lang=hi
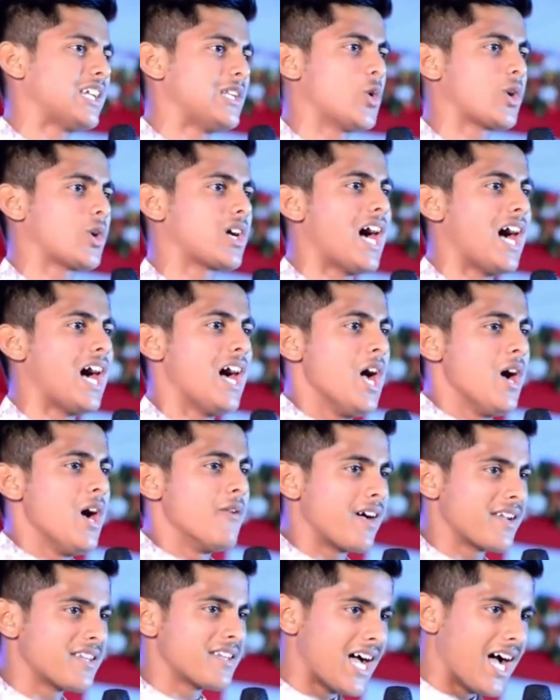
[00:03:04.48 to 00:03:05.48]
होगा
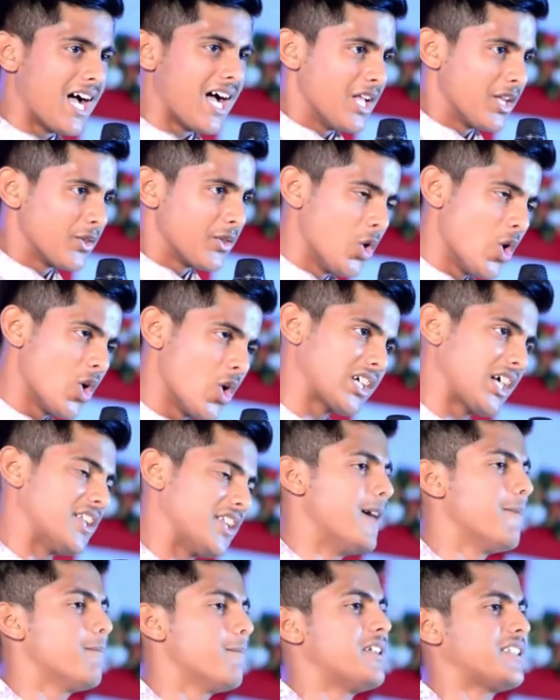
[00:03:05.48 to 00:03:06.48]
वरना दो
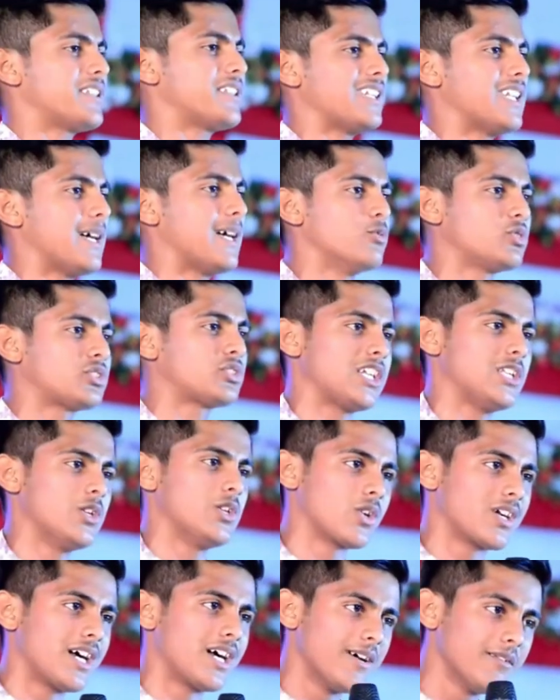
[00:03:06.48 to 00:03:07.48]
कदम भी चलना मुश्किल
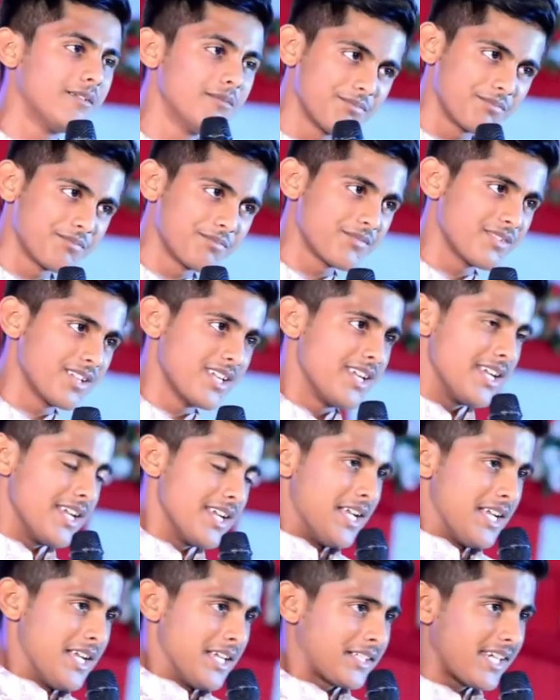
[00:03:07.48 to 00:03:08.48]
होगा जोरदार हो जाए
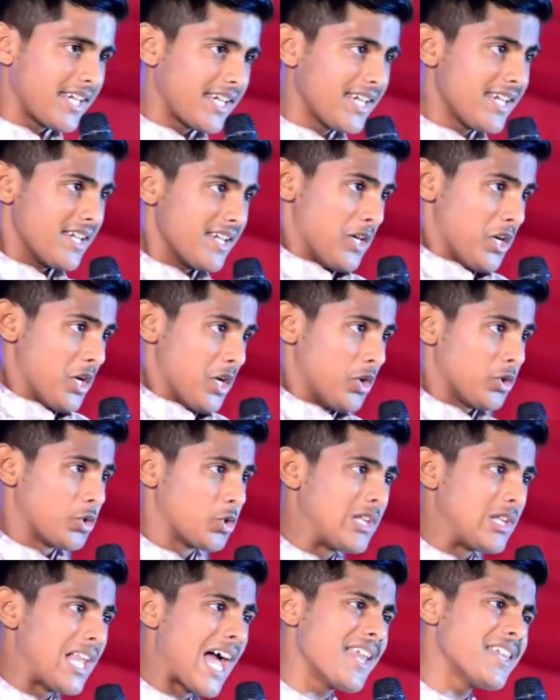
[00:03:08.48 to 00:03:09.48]
कि
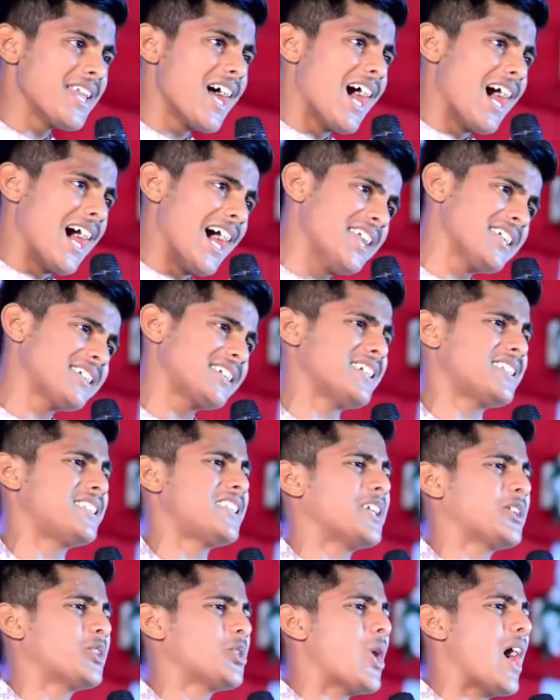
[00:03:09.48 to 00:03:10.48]
रुलाना हर किसी
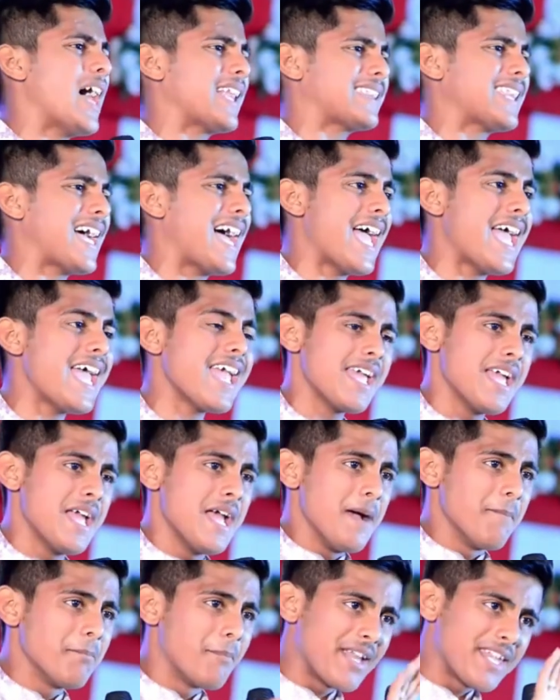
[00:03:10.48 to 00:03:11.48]
को आता है
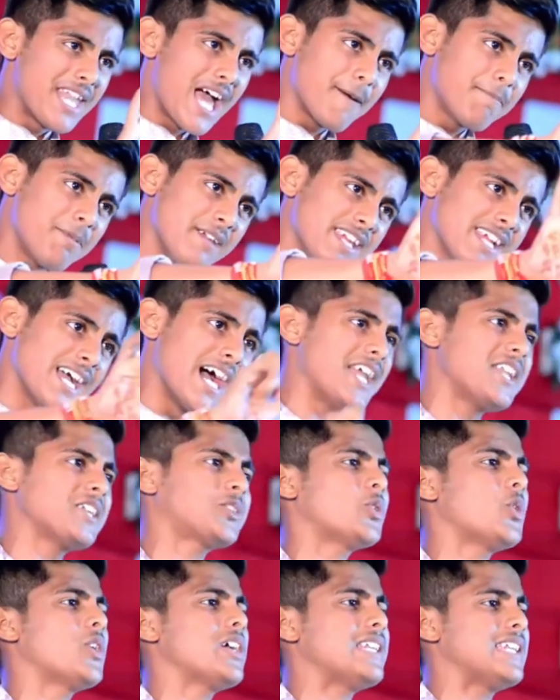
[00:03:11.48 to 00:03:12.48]
मना भी हर
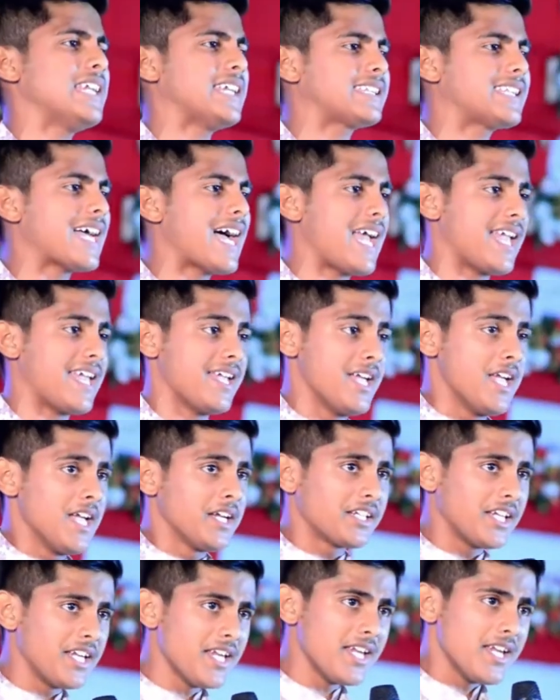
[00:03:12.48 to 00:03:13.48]
कोई लेता है
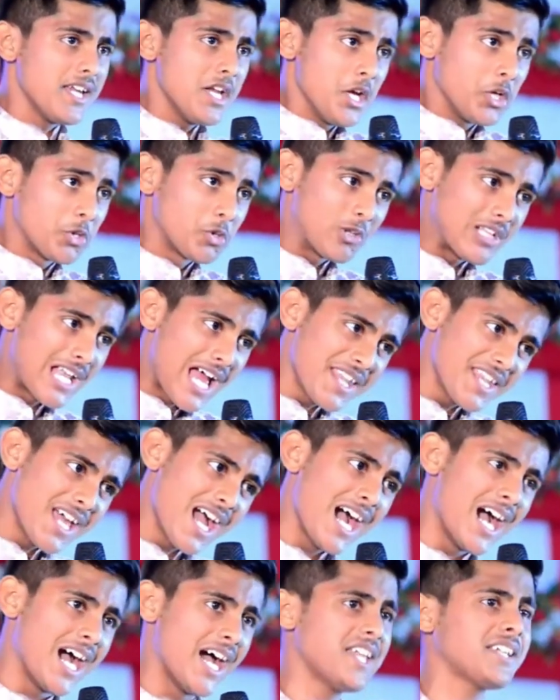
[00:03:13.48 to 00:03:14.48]
कि रुलाना
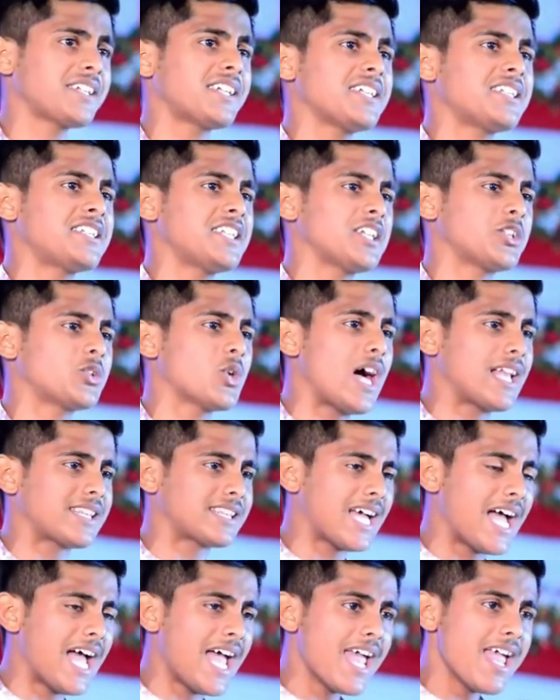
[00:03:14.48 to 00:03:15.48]
हर किसी को आता
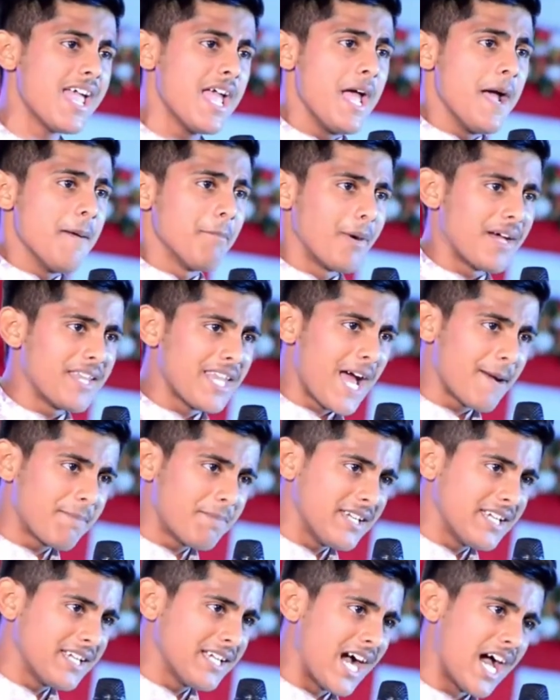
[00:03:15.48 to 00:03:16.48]
है मना
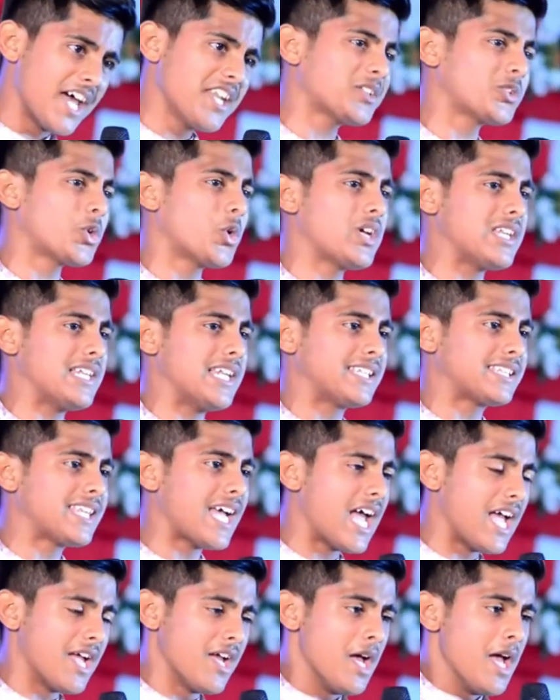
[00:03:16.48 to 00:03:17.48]
भी हर कोई लेता
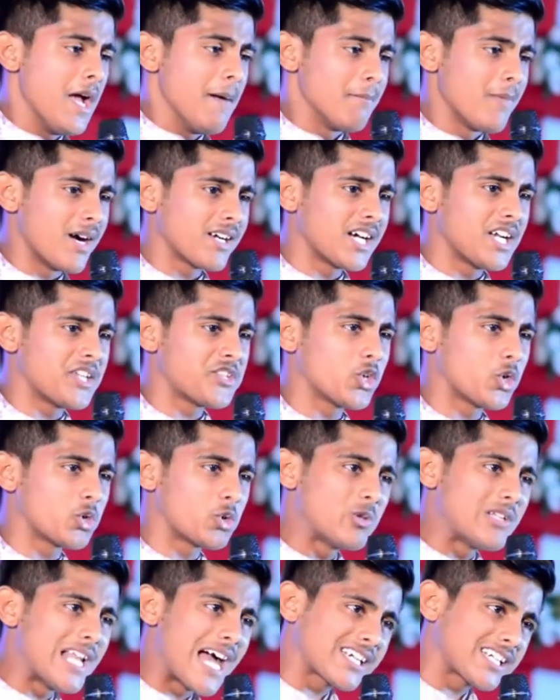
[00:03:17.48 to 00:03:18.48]
है मगर जो
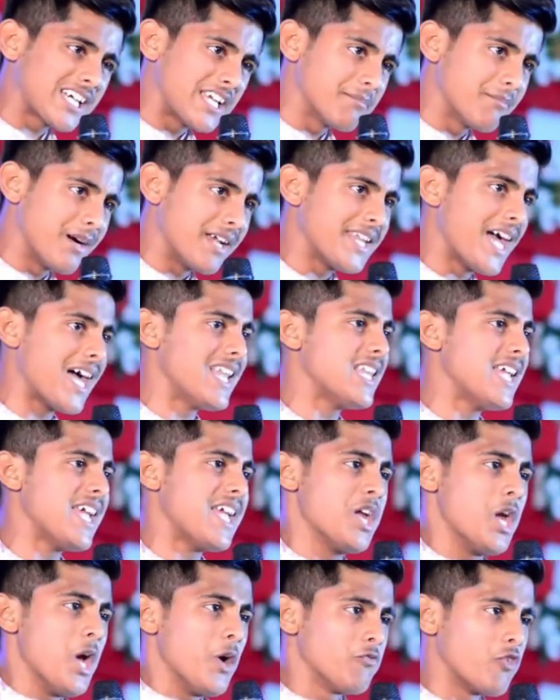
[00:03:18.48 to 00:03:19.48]
रुला कर मना ले
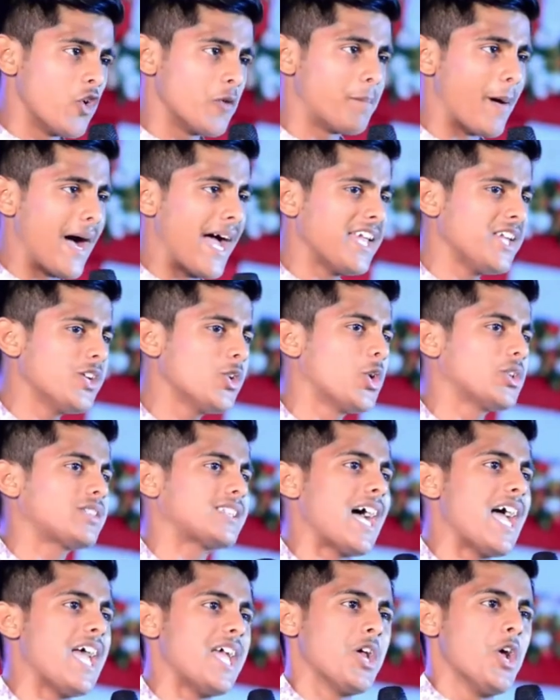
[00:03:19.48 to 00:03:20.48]
वो भाई होता
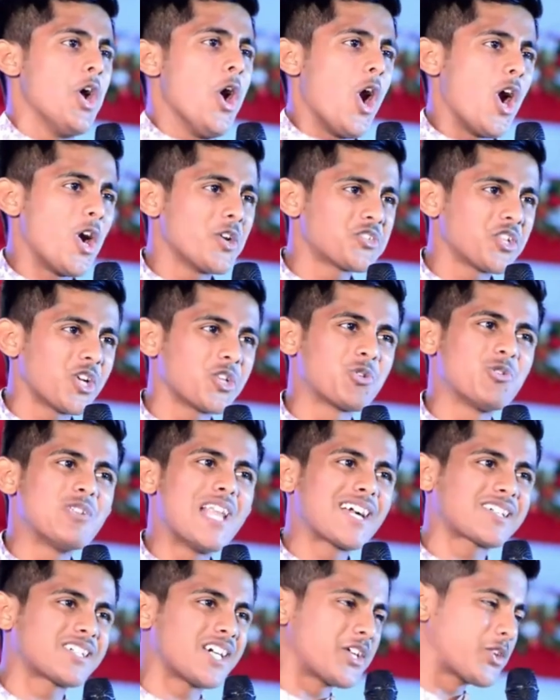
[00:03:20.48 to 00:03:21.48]
है और जो रुला
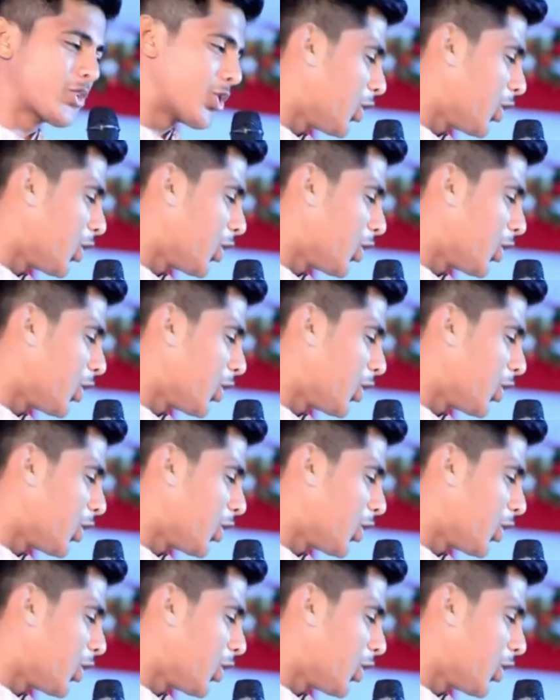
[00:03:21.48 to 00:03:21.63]
कर रो